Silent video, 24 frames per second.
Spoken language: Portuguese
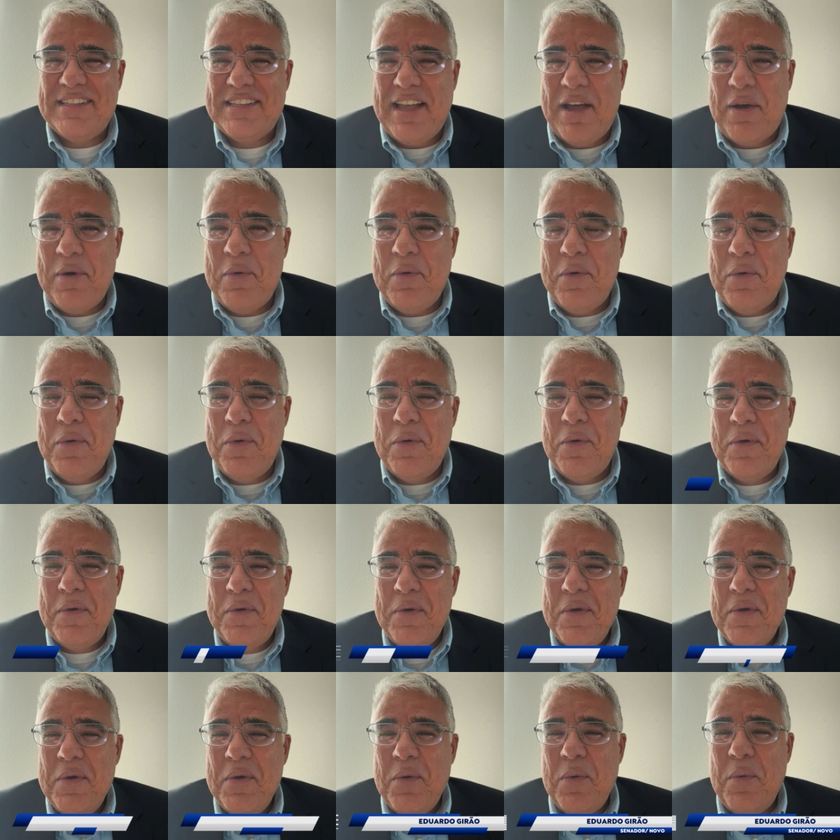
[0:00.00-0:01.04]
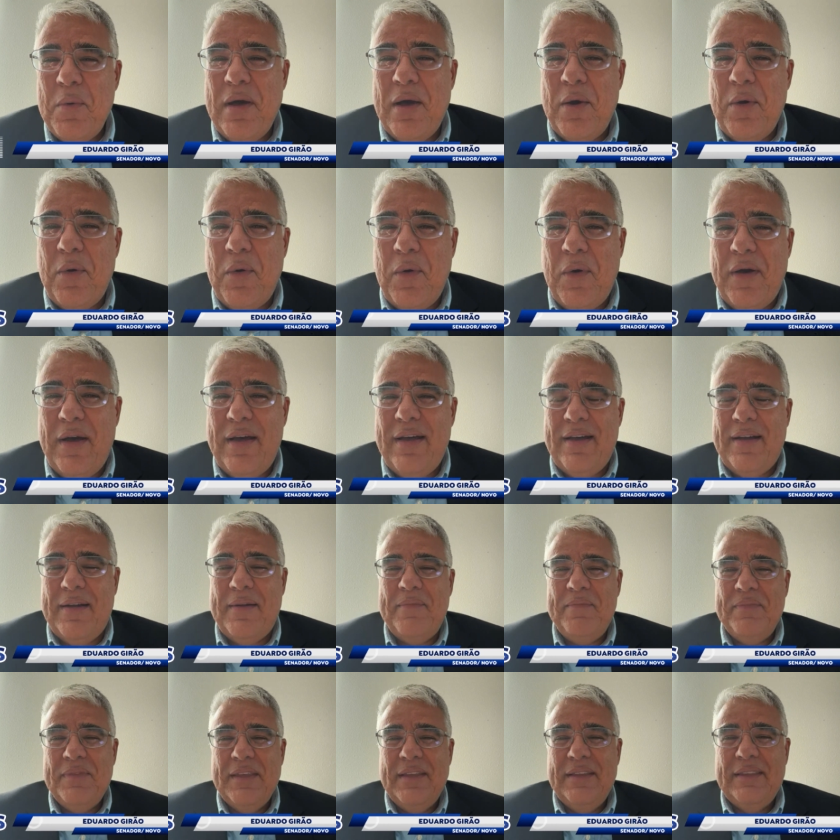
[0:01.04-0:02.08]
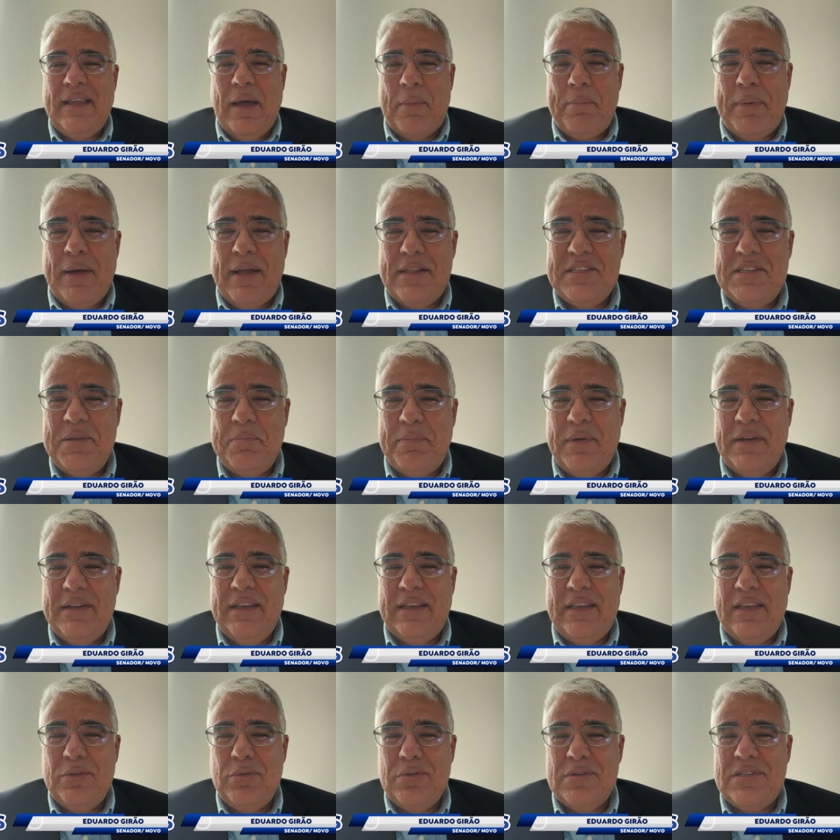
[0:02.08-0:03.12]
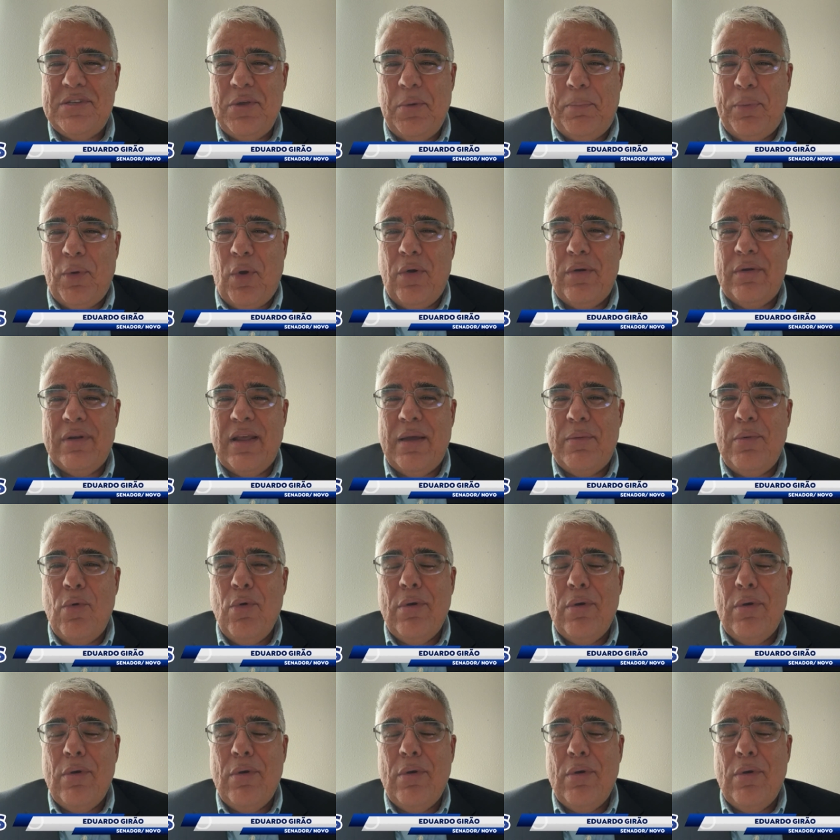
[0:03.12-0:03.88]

Saul. Uma honra estar tá participando aqui do seu programa.